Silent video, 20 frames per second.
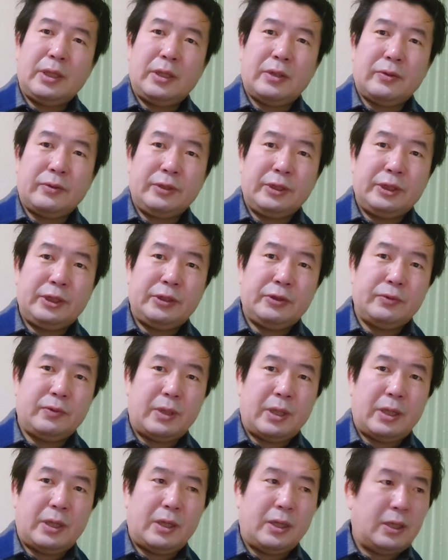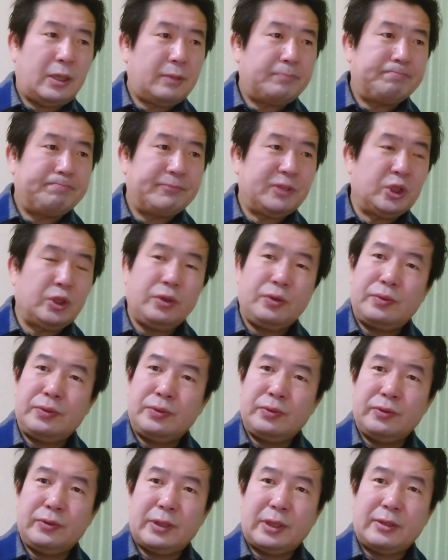えー、こんにちは。つい
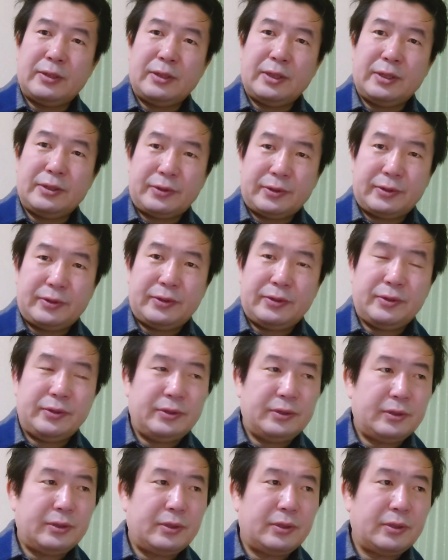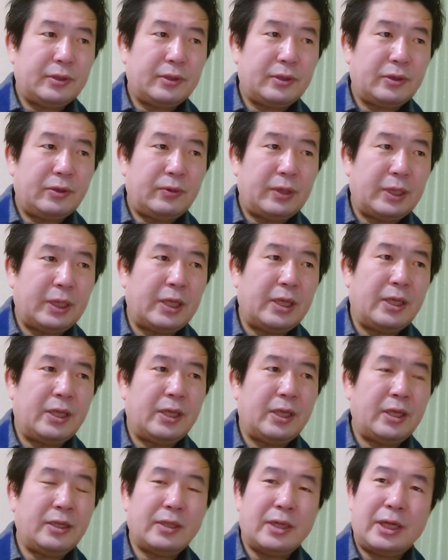ふうさんです。今日はね、
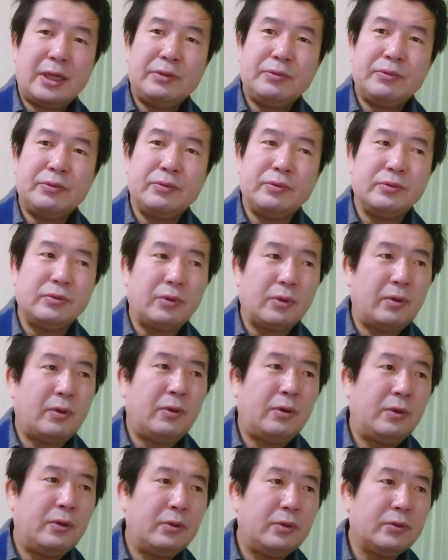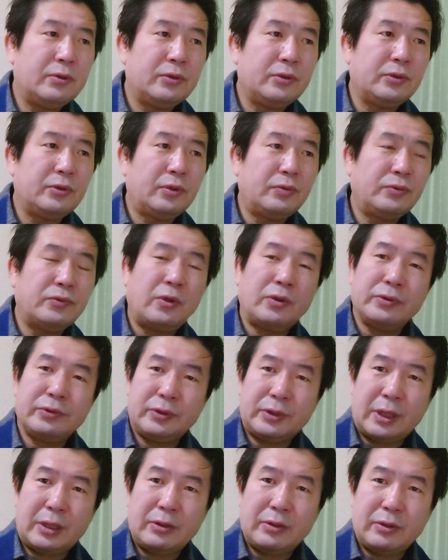エンハイフンの
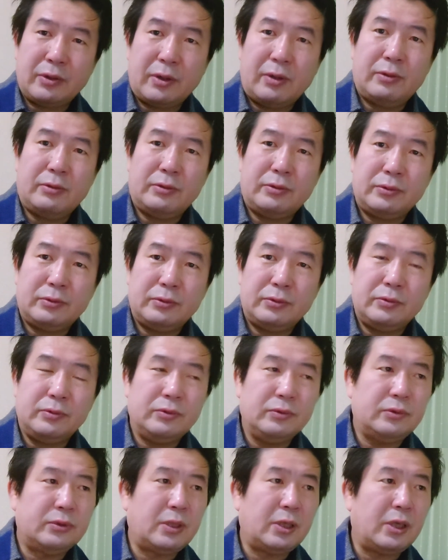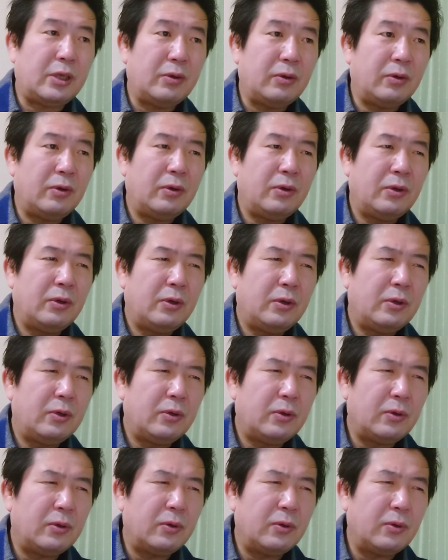ジョンウォンさんの運勢
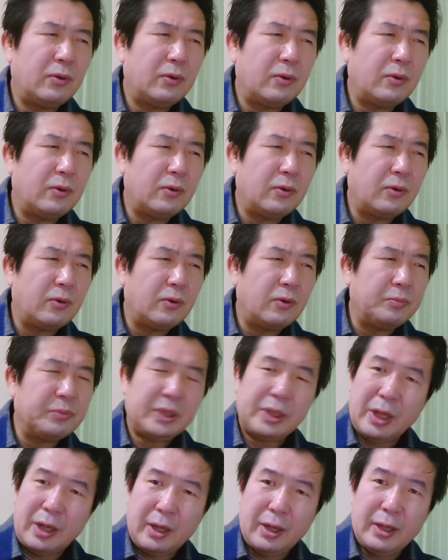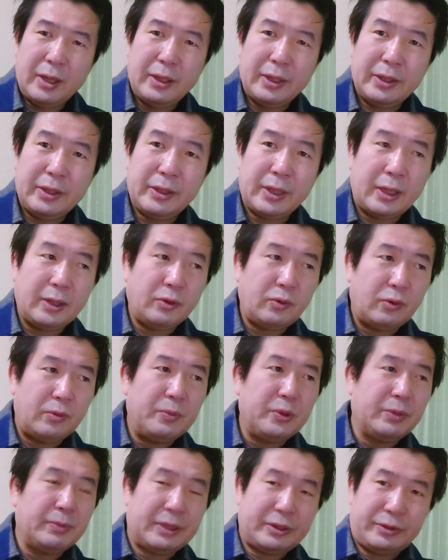を見ていきたいと
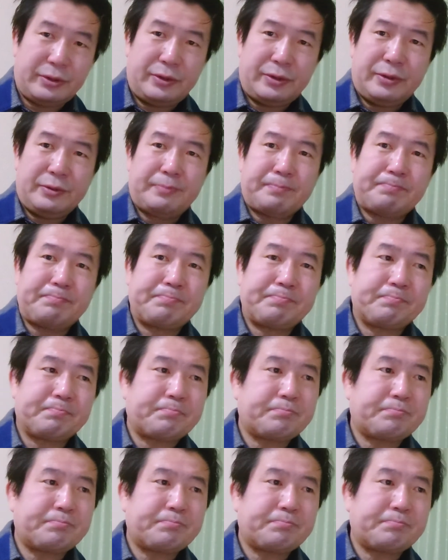思います。